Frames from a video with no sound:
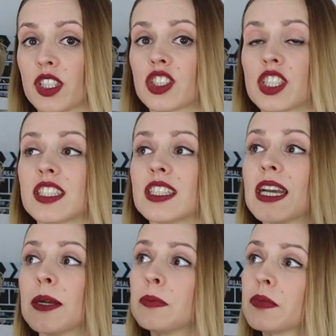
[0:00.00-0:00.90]
Także
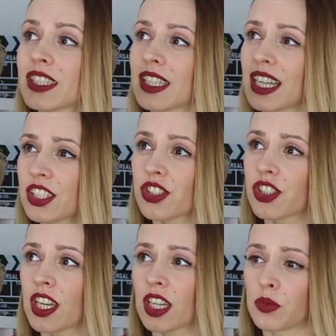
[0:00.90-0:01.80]
nie starajcie
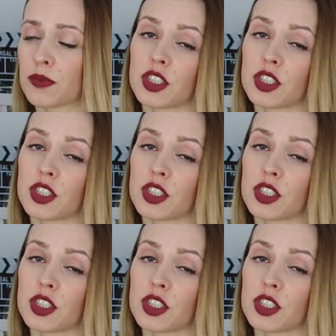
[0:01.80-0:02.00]
się, jak,